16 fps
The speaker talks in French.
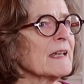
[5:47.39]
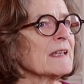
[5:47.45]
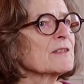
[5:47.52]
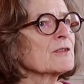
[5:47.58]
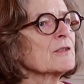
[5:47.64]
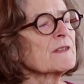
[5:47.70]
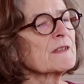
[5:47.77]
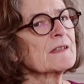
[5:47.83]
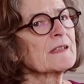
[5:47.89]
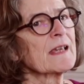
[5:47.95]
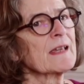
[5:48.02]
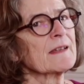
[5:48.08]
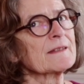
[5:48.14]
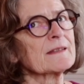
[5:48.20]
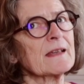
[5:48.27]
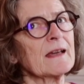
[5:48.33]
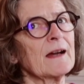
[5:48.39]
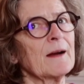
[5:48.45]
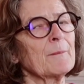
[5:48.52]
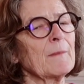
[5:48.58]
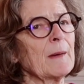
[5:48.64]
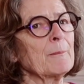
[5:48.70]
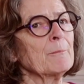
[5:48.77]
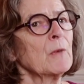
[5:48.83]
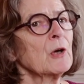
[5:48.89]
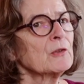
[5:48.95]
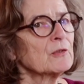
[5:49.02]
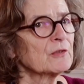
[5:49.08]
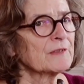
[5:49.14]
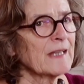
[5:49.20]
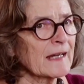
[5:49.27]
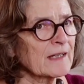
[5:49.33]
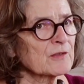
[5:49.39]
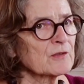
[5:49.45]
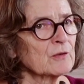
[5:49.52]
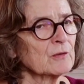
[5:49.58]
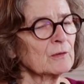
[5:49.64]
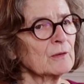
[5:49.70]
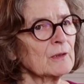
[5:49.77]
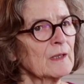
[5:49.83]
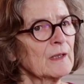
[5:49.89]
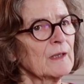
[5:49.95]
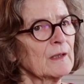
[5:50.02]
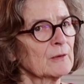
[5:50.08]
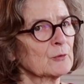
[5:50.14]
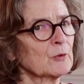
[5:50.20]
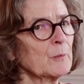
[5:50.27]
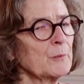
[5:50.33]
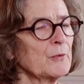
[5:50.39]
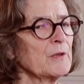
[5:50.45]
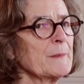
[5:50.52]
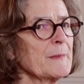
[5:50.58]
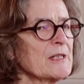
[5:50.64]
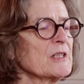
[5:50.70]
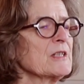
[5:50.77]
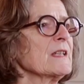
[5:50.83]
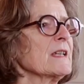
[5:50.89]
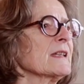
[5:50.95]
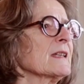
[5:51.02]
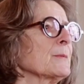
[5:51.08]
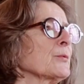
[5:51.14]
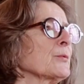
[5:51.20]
est-ce que c'est un, un, mode d'action dont on peut imaginer